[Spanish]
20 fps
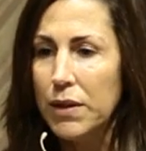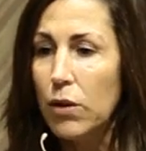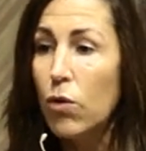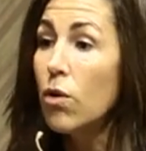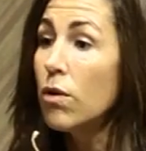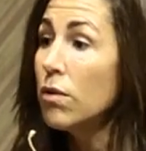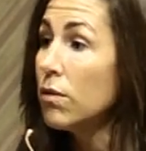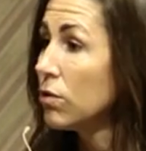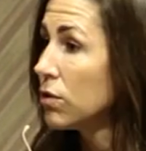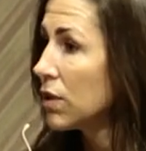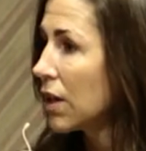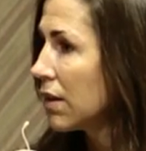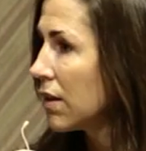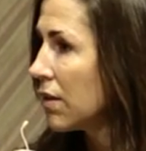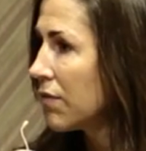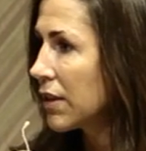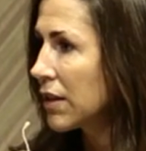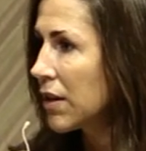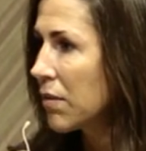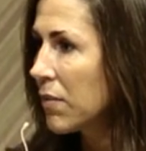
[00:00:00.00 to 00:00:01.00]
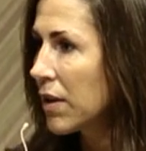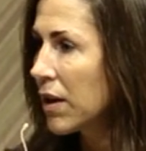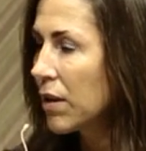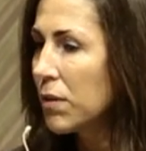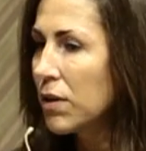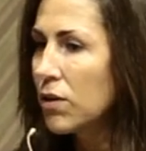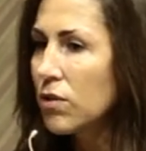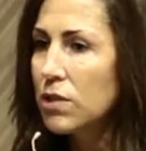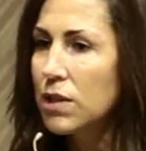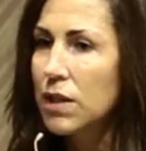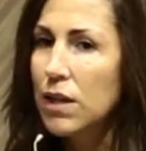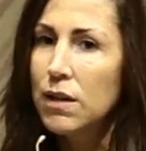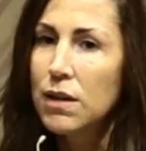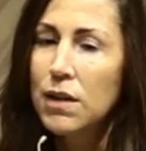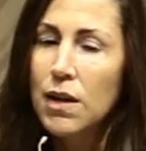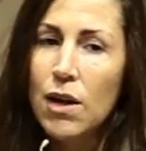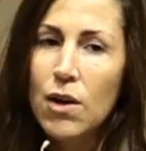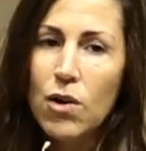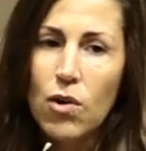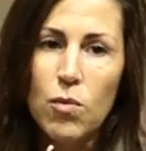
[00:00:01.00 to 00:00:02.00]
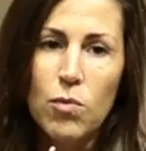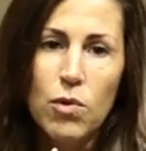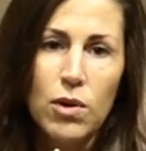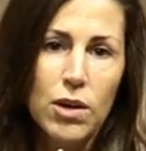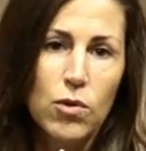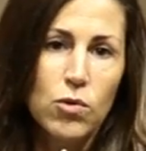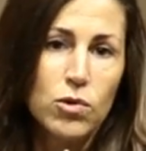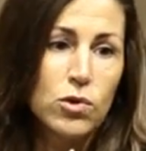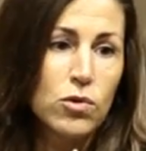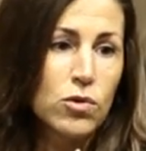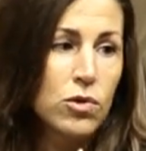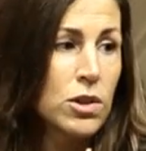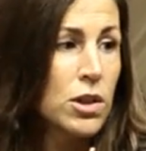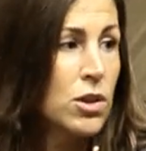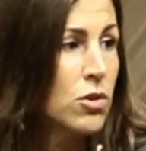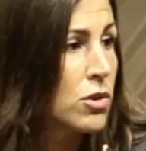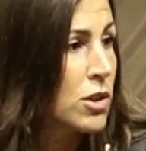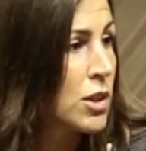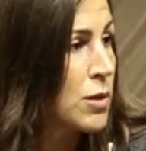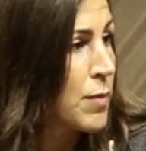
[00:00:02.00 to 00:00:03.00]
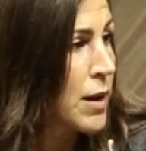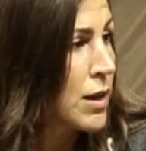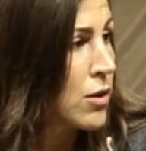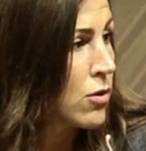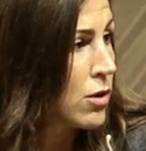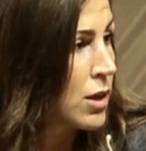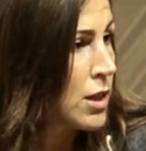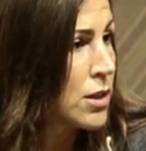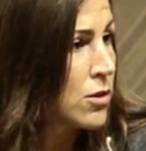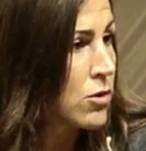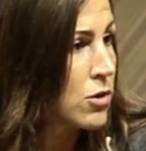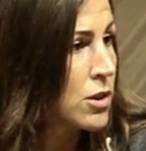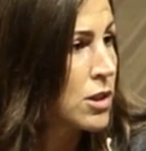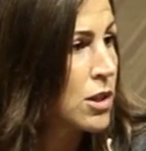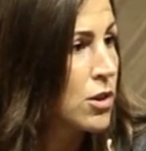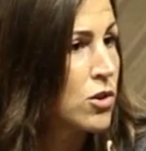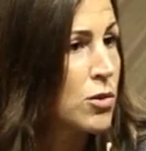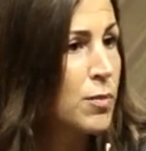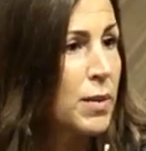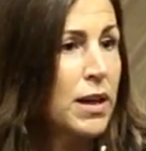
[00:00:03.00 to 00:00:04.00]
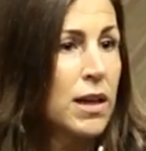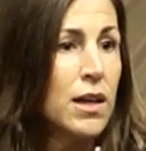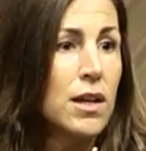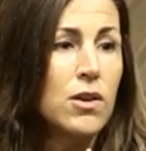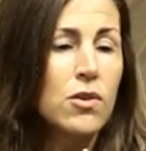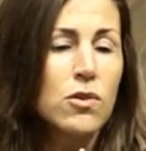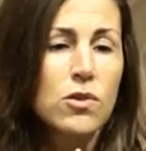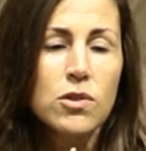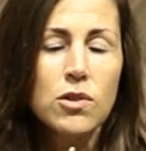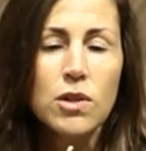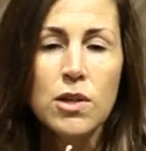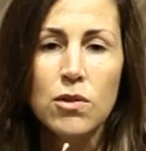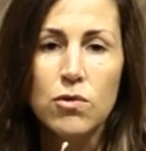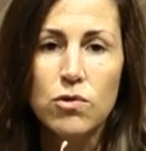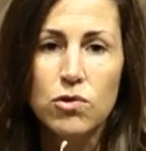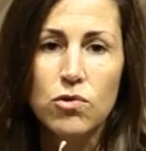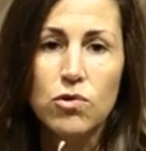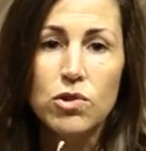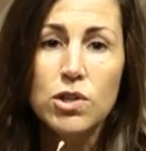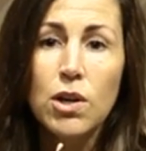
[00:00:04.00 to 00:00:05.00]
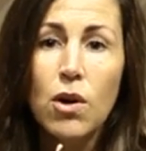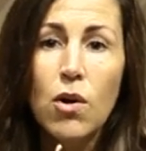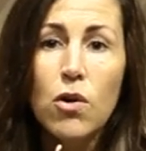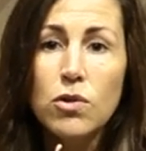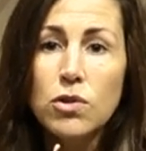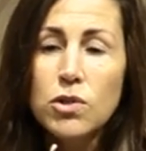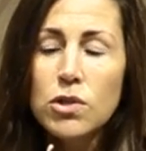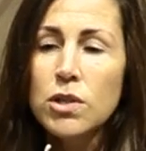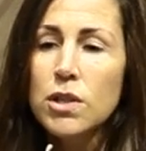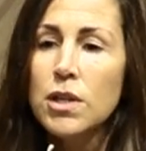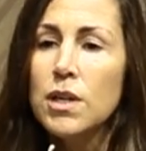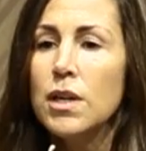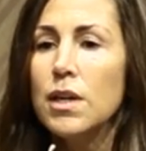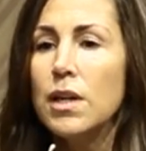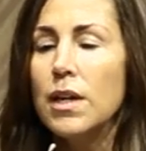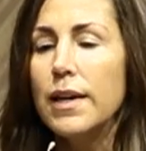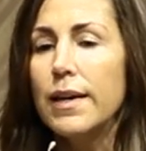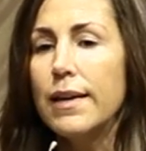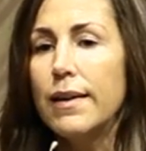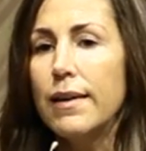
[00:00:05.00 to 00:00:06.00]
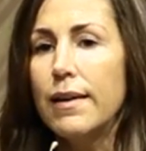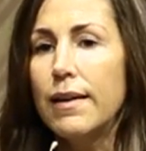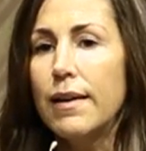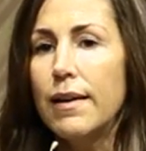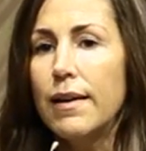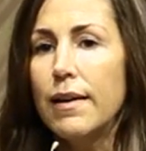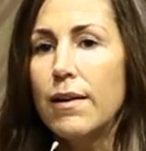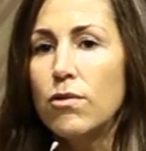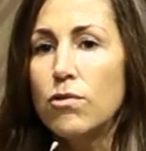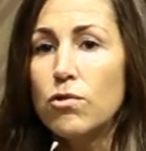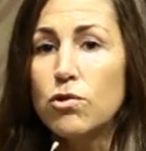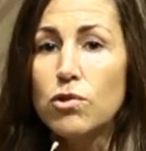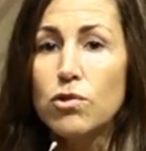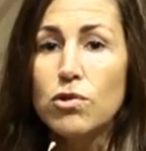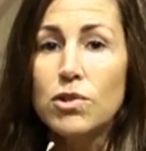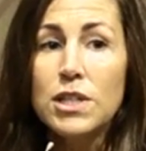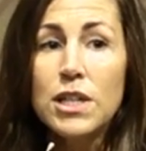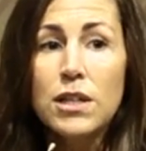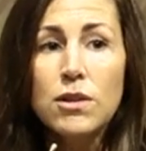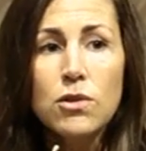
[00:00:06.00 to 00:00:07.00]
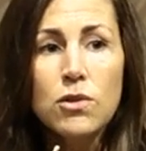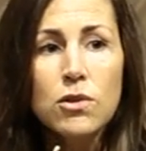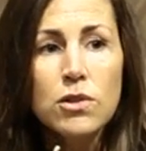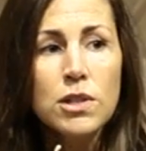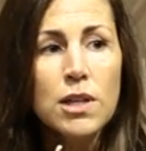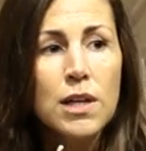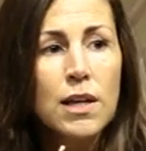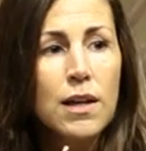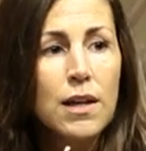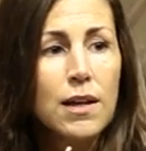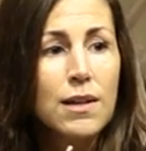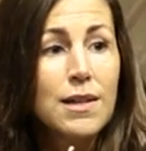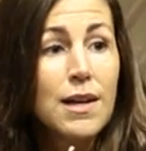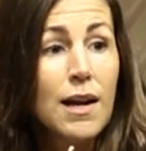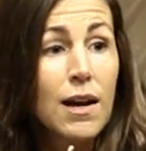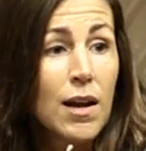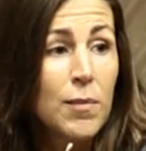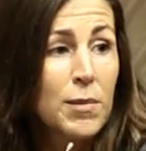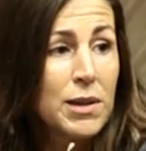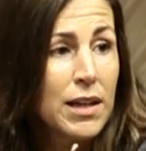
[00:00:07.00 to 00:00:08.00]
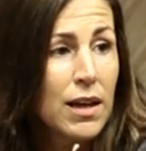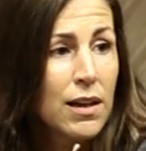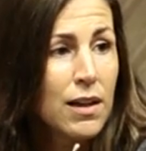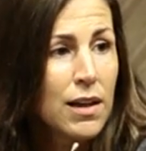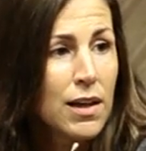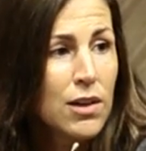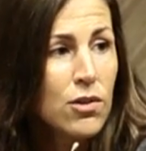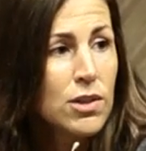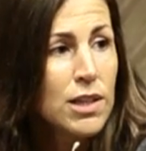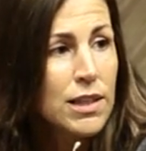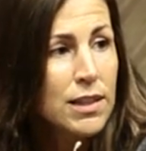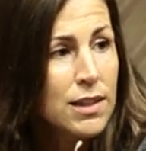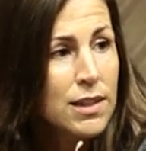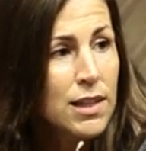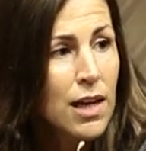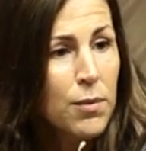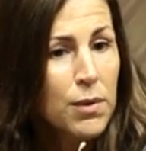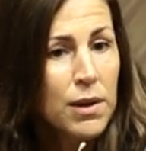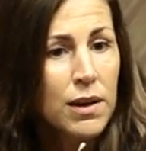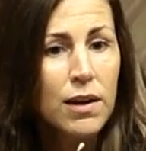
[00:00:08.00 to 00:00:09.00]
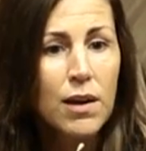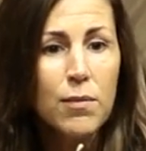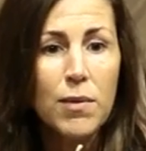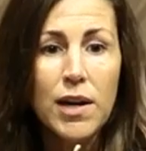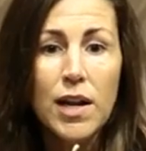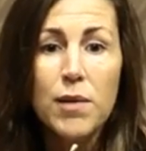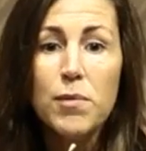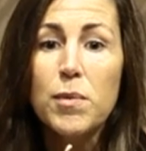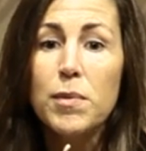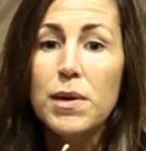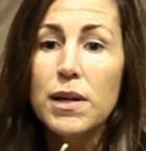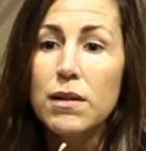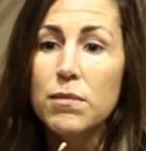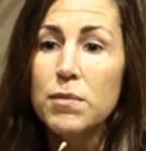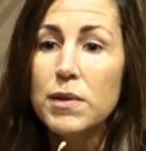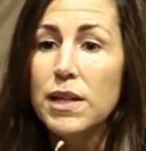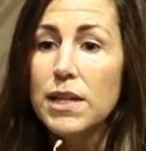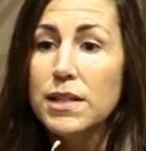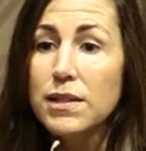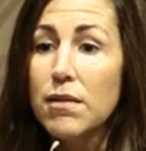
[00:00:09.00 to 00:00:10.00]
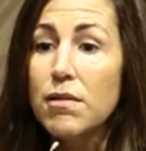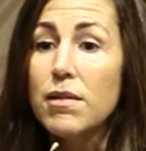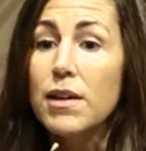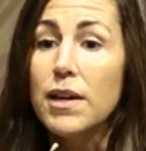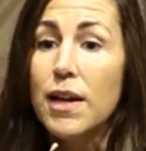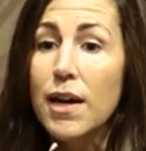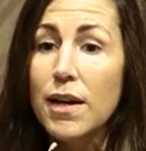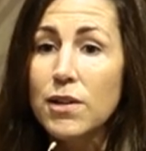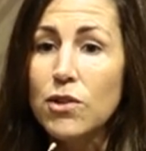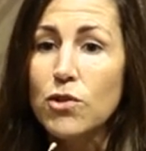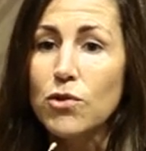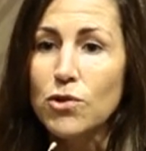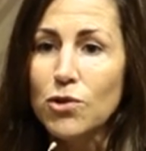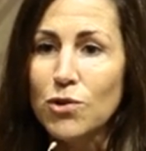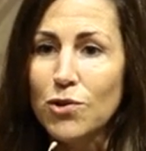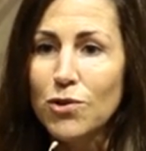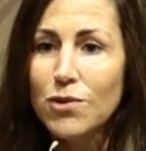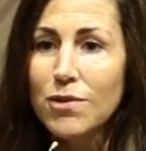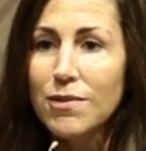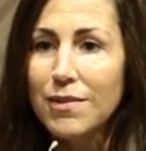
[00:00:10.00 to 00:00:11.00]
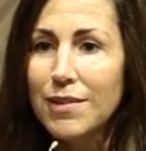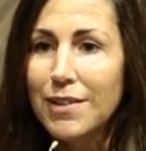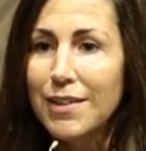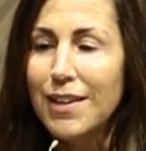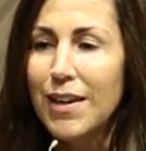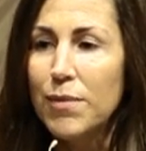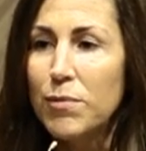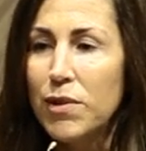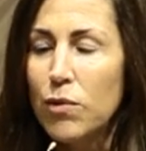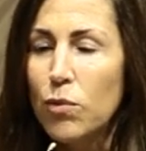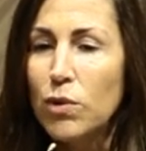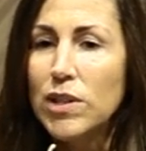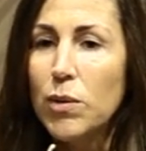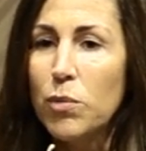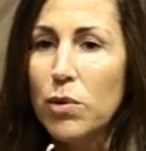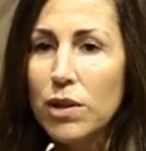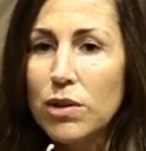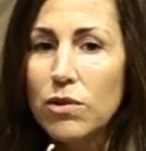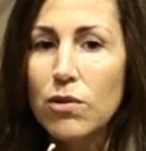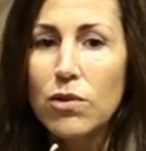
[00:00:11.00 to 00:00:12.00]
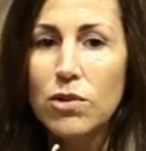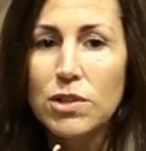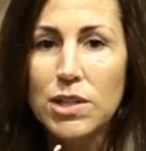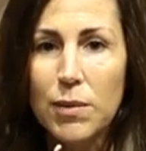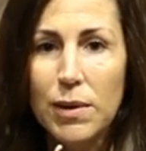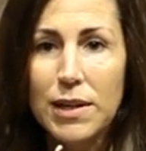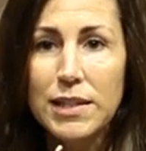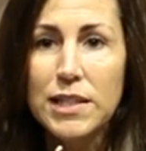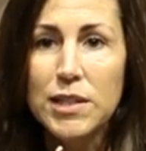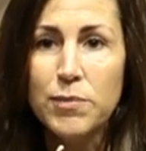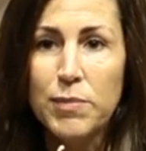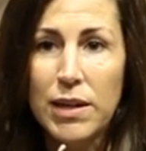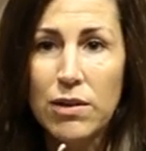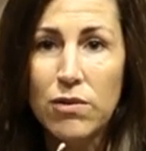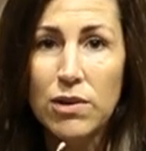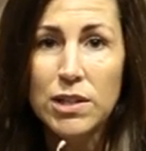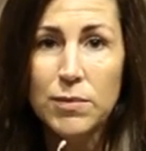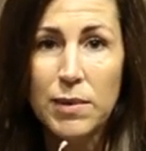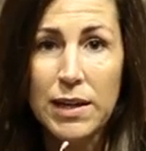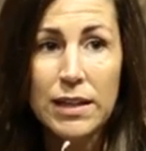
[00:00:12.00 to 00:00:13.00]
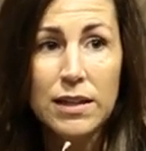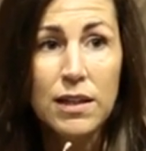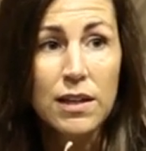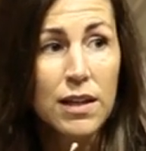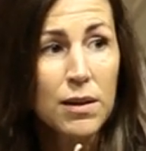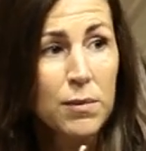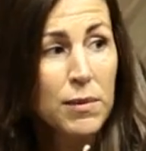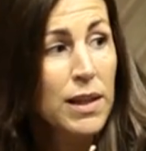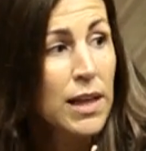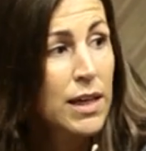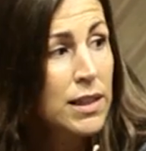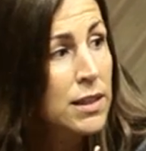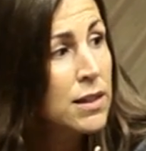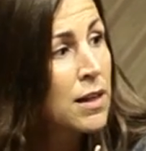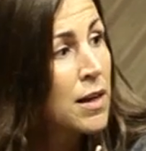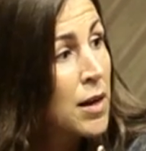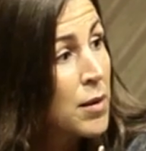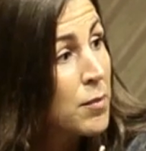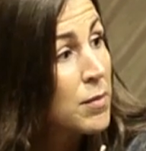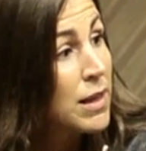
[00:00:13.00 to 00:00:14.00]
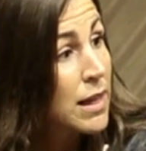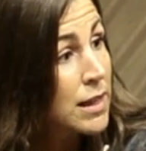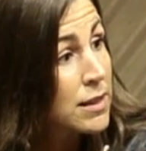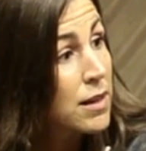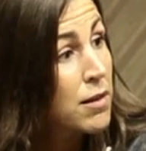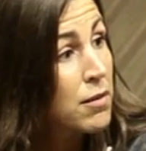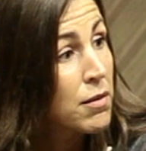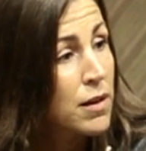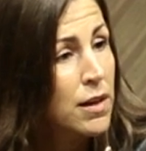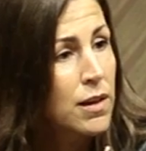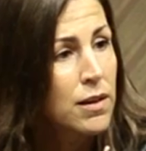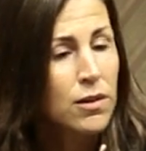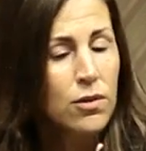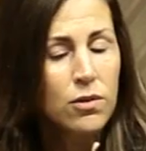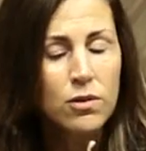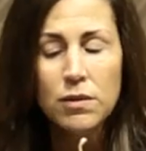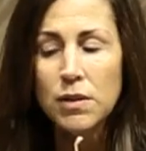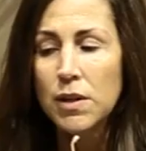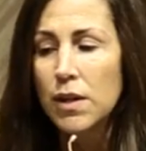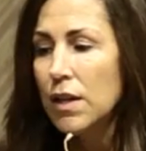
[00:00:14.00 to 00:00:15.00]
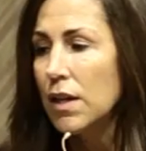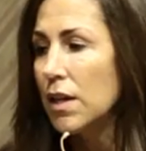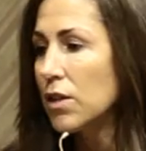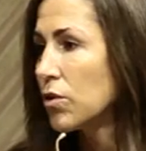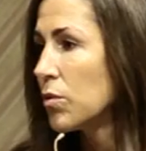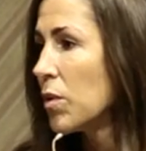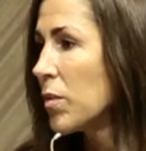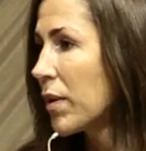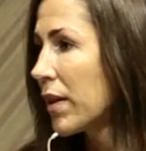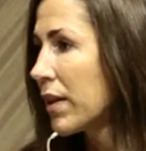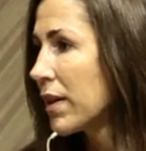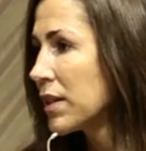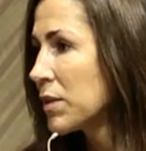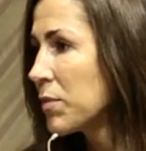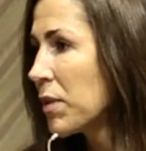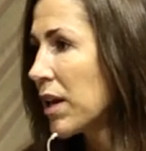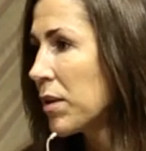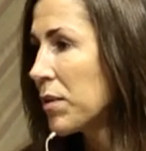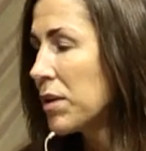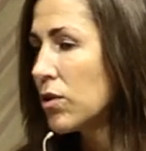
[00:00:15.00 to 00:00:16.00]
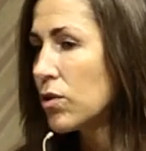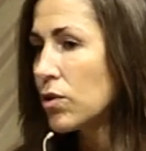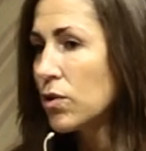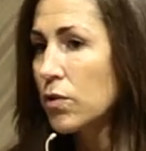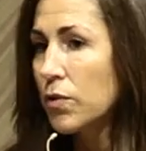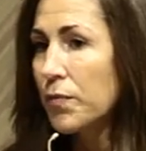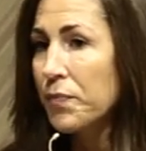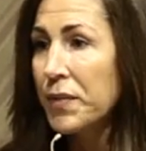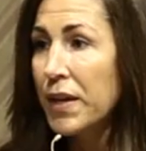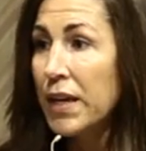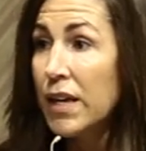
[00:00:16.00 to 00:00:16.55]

O otra cifra tan maravillosa como que nuestros niños españoles, los niños pequeños, nuestros hijos eh, o nuestros nietos, ya la mitad de ellos ya se saben que van a vivir vidas de 100 años. ¿no? El eh, 50% de los chavales españoles van a tener vidas, vidas de 100. ¿no? Eso me parece que es maravilloso.